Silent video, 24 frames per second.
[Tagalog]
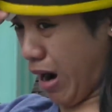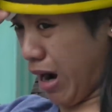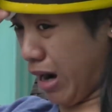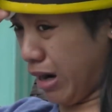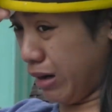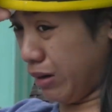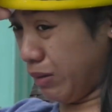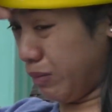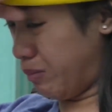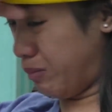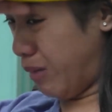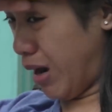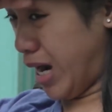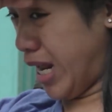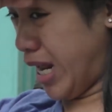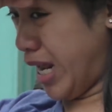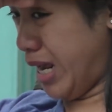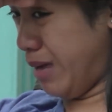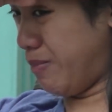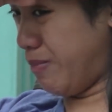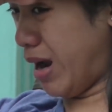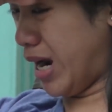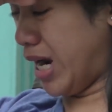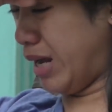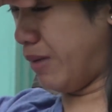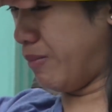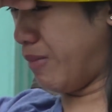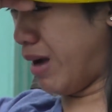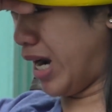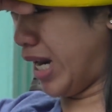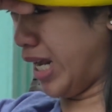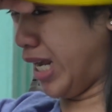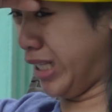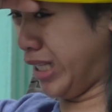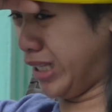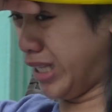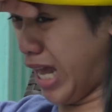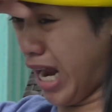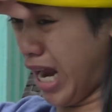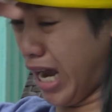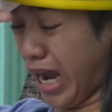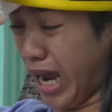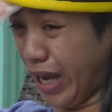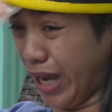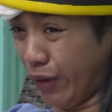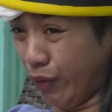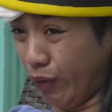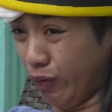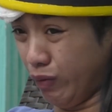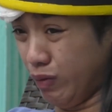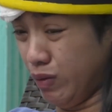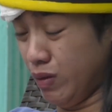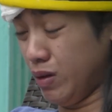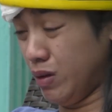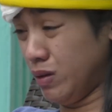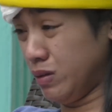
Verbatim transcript: pang mali, mali, mali, talaga yung